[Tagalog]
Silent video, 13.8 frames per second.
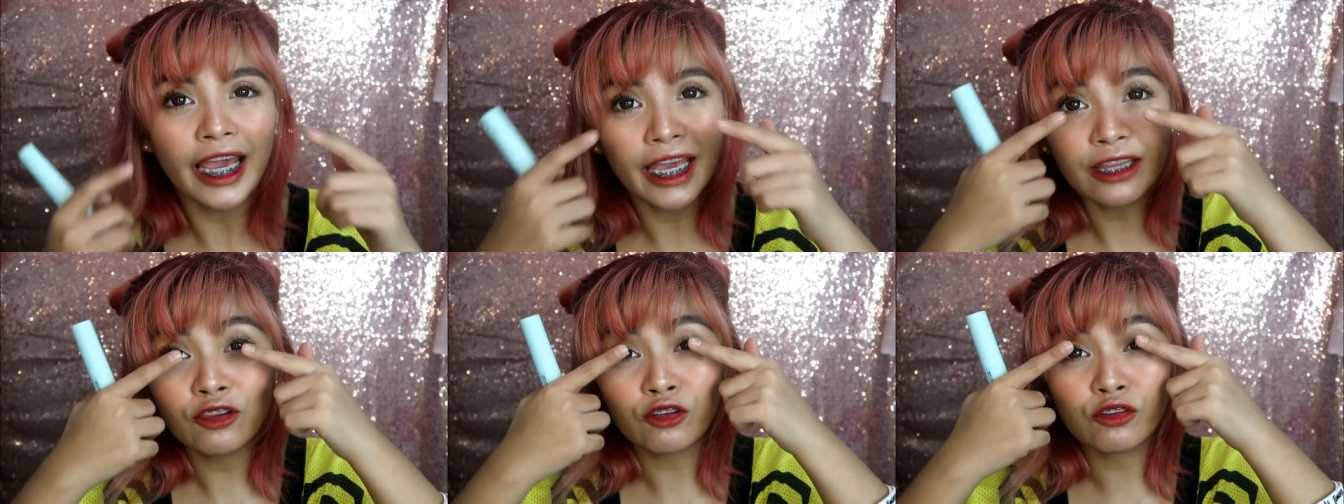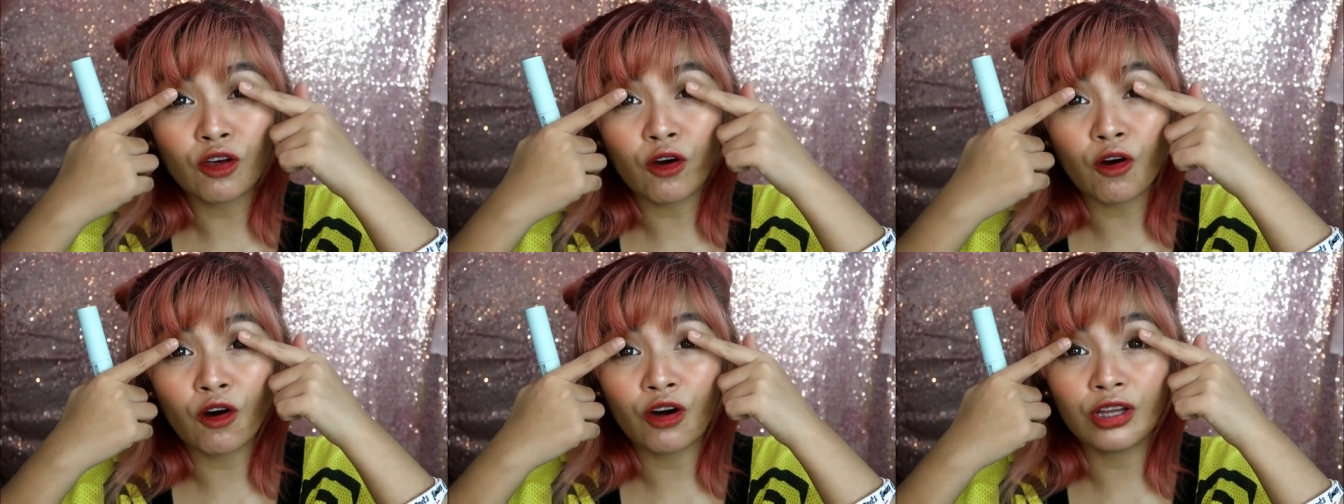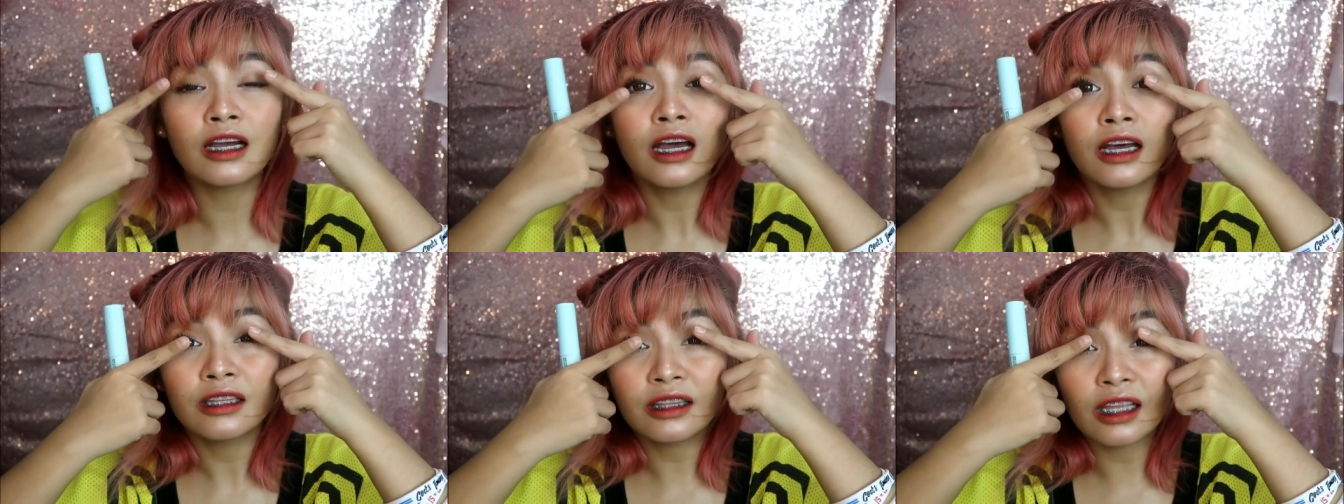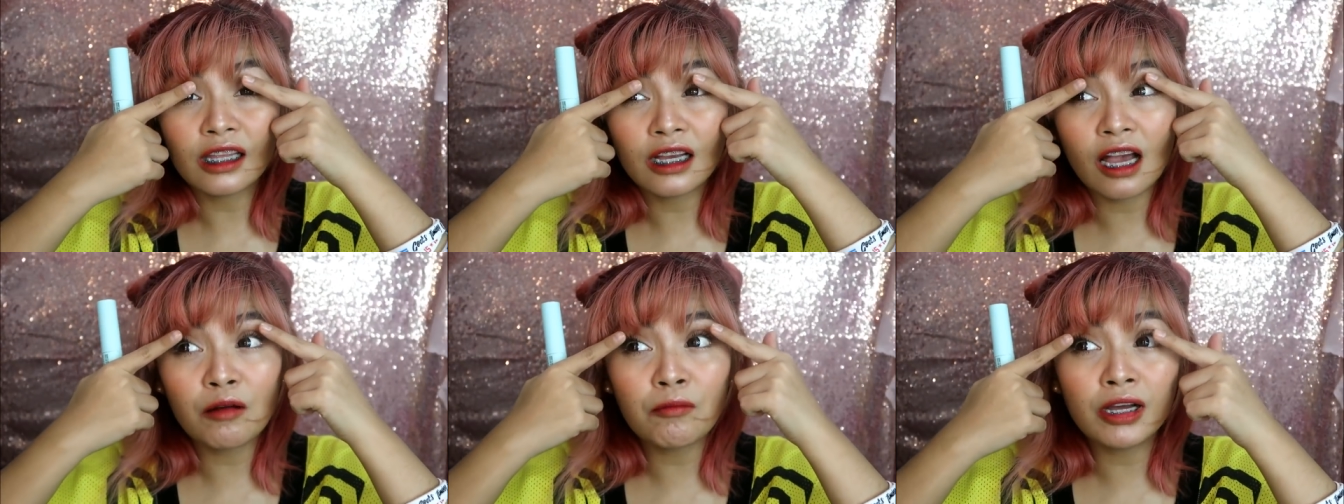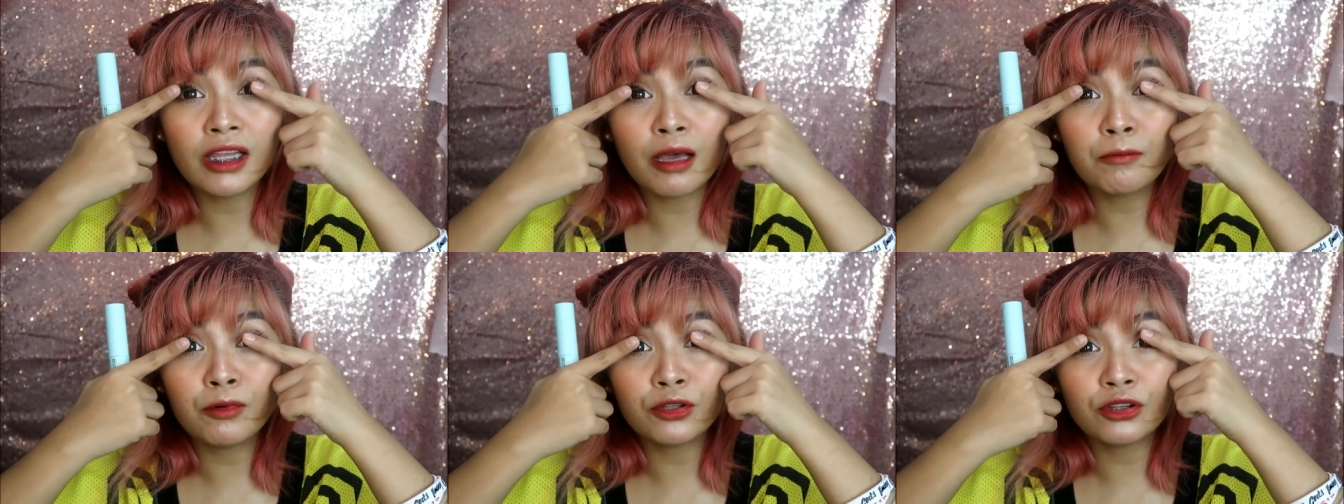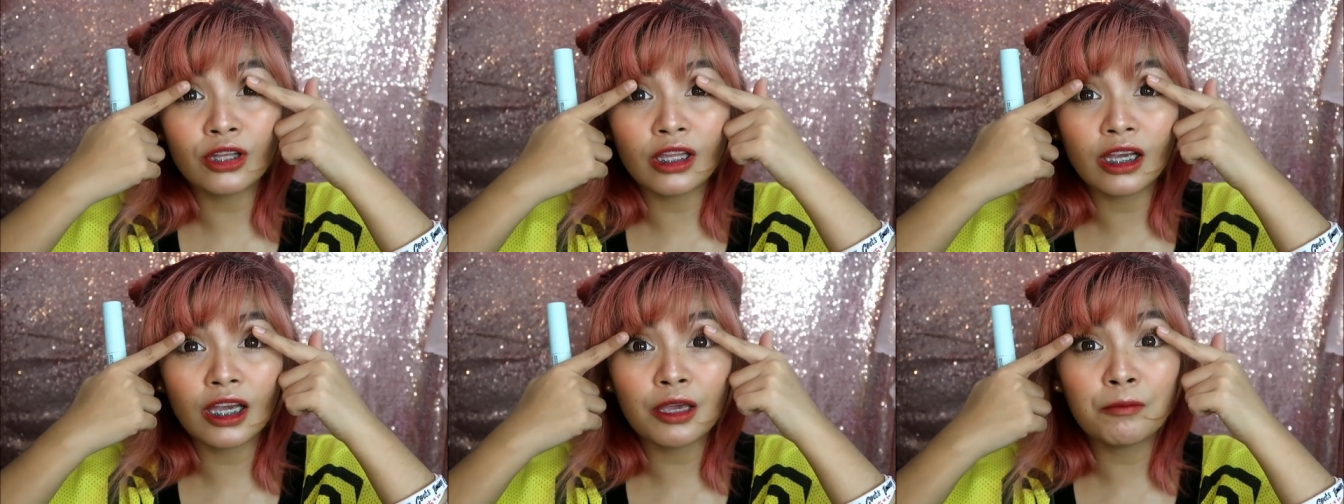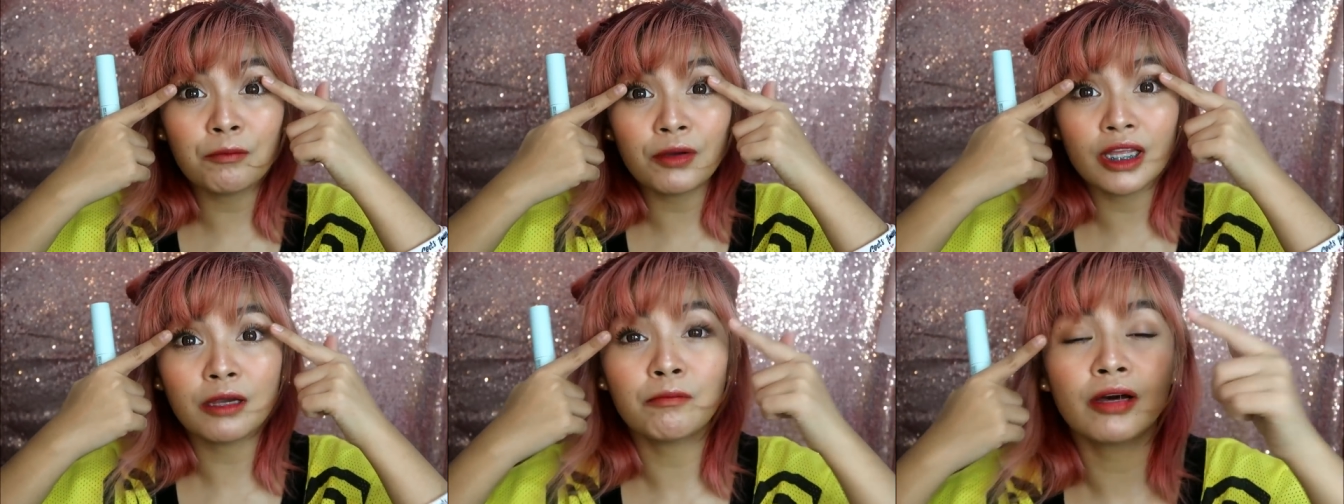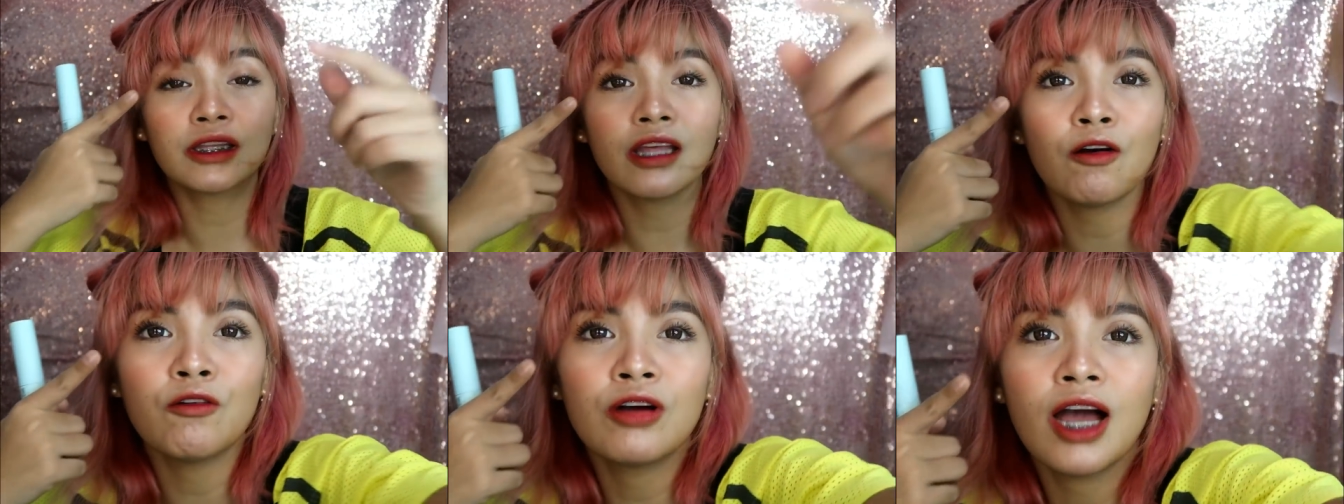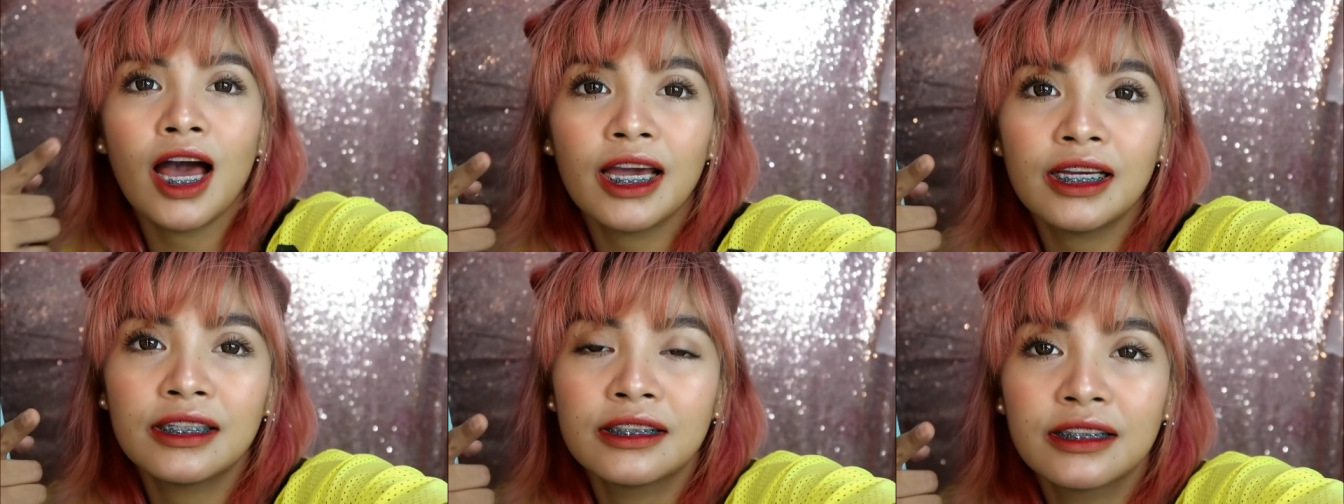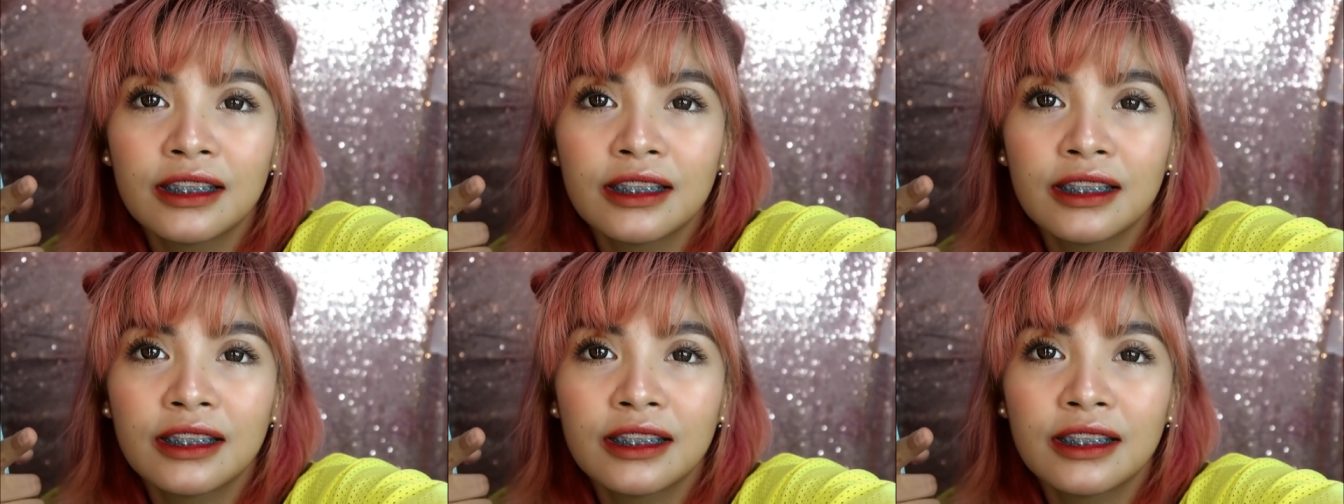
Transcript: And totoo, talagang malambot talaga yung piligmata ko guys.